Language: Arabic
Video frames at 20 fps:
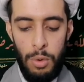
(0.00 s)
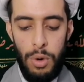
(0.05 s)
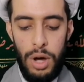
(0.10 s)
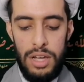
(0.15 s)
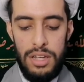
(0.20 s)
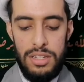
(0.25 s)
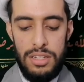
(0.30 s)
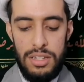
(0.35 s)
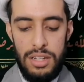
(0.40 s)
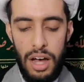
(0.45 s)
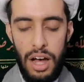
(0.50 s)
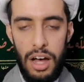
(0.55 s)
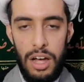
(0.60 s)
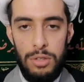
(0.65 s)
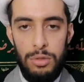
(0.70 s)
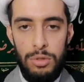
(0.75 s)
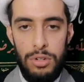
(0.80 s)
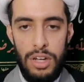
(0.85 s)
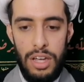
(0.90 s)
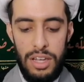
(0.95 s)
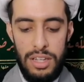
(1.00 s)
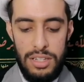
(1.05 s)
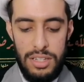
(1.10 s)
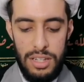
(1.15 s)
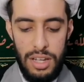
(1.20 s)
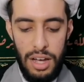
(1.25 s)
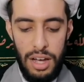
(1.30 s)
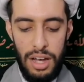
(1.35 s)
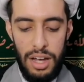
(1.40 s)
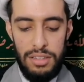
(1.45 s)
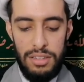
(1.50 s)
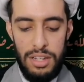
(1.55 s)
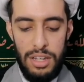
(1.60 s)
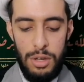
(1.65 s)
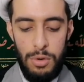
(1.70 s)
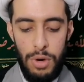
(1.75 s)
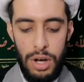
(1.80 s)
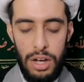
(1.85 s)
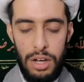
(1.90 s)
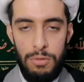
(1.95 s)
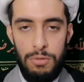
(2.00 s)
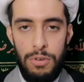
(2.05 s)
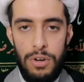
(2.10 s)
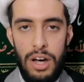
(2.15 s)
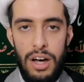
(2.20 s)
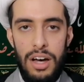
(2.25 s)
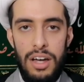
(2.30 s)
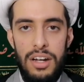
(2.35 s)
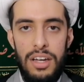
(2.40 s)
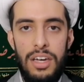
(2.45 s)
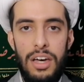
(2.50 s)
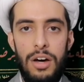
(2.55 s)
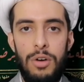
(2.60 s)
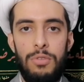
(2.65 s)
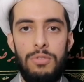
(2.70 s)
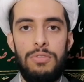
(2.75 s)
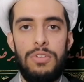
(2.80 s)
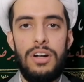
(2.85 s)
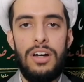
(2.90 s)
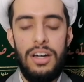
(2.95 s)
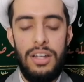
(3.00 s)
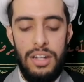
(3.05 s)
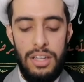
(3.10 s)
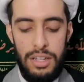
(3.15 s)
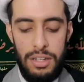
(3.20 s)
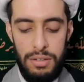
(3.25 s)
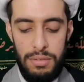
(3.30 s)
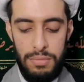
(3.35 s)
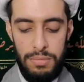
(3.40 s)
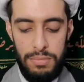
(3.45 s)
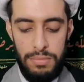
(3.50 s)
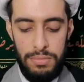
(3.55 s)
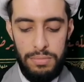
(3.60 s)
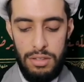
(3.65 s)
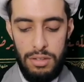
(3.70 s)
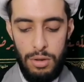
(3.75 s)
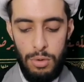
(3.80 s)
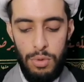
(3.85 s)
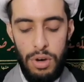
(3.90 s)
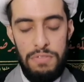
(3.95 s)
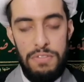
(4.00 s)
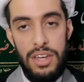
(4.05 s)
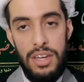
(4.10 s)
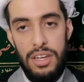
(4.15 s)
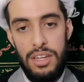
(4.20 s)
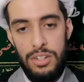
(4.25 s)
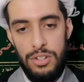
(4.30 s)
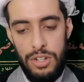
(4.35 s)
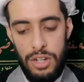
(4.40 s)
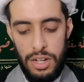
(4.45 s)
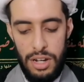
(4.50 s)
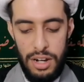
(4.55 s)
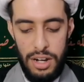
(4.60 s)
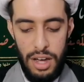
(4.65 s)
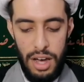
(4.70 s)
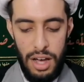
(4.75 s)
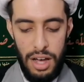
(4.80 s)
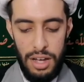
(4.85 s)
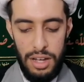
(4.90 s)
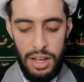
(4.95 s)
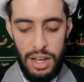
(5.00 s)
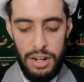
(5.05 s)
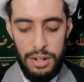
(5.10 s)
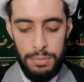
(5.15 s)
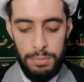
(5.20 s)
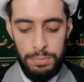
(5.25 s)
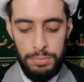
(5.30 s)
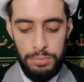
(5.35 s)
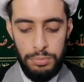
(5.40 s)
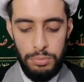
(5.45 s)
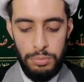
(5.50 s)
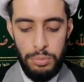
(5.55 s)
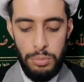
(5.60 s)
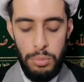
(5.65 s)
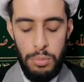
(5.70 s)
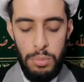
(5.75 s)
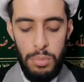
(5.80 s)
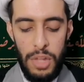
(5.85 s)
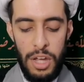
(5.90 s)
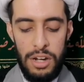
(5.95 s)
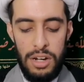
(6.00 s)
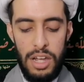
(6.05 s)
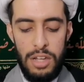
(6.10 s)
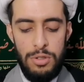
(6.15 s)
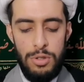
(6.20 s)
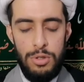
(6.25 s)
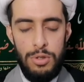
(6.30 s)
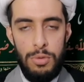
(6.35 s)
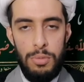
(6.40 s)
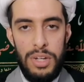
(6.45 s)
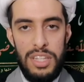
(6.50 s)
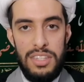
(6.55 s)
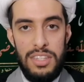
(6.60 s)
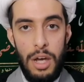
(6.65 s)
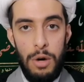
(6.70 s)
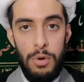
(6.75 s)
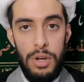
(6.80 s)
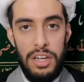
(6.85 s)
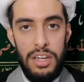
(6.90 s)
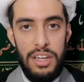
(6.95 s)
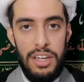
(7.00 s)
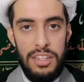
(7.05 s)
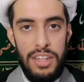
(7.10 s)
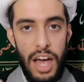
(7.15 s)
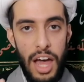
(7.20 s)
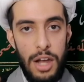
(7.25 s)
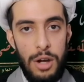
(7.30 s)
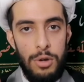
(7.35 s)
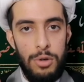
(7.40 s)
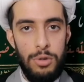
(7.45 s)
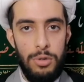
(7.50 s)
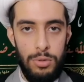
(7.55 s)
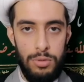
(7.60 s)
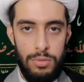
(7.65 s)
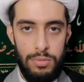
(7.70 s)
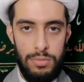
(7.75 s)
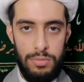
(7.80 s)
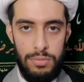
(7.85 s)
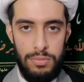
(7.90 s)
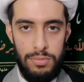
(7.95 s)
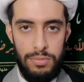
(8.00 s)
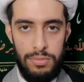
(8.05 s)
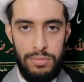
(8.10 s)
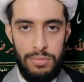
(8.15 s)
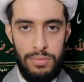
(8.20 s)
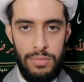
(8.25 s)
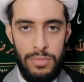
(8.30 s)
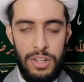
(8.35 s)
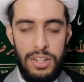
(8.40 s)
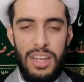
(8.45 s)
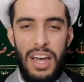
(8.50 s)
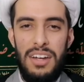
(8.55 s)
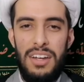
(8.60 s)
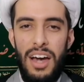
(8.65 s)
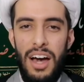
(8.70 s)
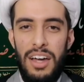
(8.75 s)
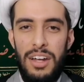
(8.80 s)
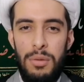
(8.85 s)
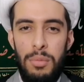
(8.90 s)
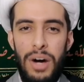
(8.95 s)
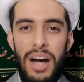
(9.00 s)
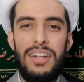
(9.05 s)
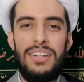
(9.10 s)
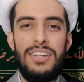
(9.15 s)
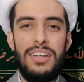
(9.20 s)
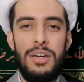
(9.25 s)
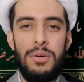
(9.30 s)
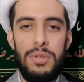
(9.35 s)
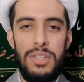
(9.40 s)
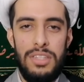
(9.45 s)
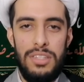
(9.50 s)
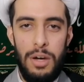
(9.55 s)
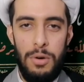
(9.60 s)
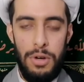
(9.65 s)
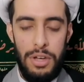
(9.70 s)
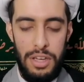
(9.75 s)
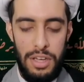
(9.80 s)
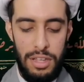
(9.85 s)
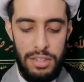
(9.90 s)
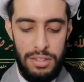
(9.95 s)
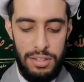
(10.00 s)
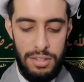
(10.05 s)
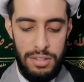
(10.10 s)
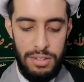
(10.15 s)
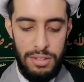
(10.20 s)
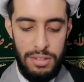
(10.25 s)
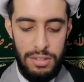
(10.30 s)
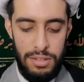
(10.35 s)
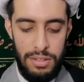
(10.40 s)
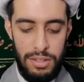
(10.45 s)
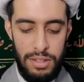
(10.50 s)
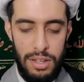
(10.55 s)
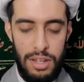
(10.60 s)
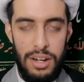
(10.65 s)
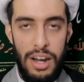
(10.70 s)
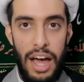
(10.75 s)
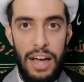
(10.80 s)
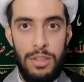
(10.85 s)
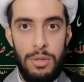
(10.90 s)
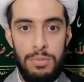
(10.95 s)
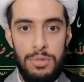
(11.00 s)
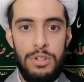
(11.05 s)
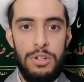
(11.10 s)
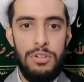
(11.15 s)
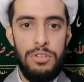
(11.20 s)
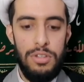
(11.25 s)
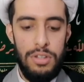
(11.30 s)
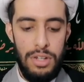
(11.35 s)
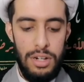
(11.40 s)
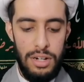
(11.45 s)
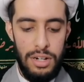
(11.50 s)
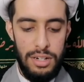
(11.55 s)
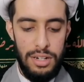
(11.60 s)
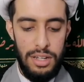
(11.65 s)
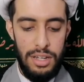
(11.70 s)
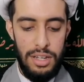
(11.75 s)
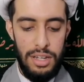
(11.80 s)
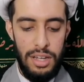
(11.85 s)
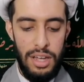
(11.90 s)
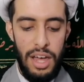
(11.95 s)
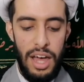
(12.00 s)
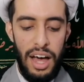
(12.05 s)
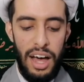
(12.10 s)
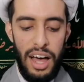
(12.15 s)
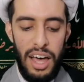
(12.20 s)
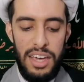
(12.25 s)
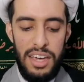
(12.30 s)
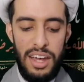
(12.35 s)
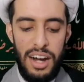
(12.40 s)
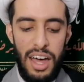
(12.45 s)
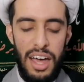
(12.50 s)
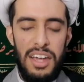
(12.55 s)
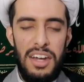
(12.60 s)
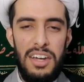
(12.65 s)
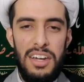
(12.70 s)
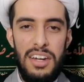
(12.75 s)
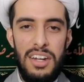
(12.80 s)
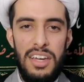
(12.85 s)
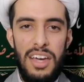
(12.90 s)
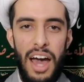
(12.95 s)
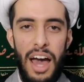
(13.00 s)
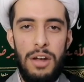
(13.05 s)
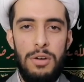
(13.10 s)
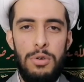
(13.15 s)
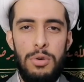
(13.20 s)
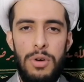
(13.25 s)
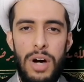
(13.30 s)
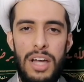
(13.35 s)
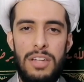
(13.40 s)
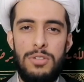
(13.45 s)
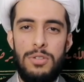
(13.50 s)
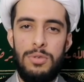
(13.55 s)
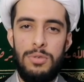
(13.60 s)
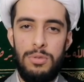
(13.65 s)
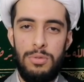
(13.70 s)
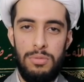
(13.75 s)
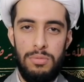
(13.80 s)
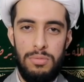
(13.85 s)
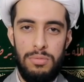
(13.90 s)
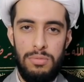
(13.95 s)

واسخاطك اسخاطي وغفرانك غفراني وفي شعر اخر لست بالتوحيد اله يعني أنا ما التهي التوحيد لعد بشنو تلتهي غير أني عنه أسهو